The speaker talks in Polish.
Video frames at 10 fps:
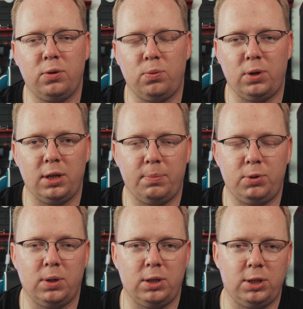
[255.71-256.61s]
które na
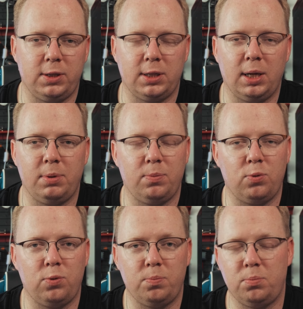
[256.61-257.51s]
przykład, jeżeli zadamy
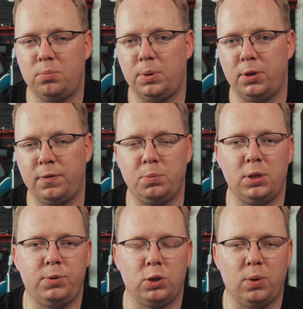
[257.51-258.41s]
mu, na przykład weźmy
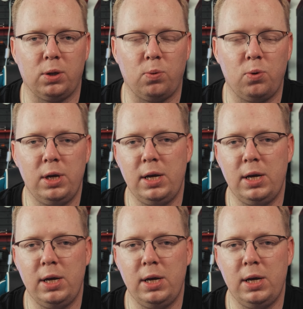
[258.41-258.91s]
dla przykładu,